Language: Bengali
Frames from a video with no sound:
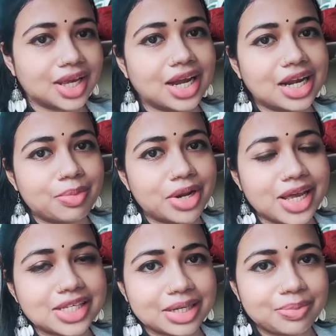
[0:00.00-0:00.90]
এখানে আমরা
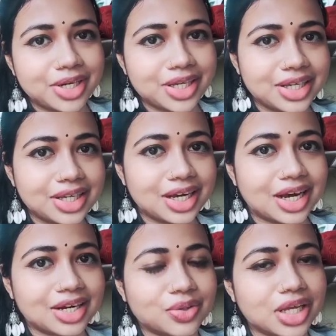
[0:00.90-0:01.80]
এইচএমটি
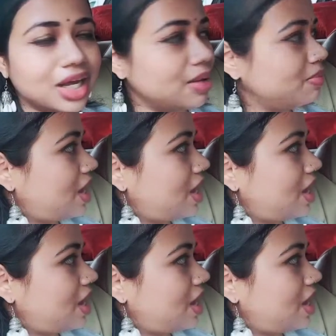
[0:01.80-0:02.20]
আর কোথায় গেলাম